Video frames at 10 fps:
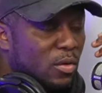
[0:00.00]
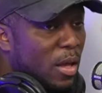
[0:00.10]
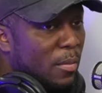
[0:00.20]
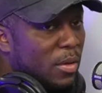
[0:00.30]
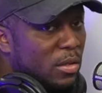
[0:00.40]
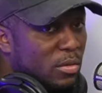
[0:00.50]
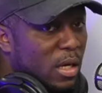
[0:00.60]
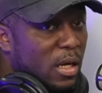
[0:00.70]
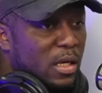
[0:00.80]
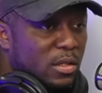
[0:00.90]
obviamente
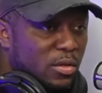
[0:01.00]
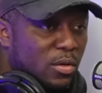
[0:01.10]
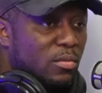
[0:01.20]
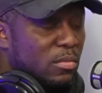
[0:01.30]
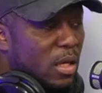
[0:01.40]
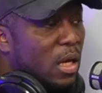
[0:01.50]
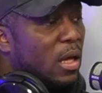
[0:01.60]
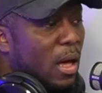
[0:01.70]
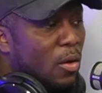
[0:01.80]
una canción de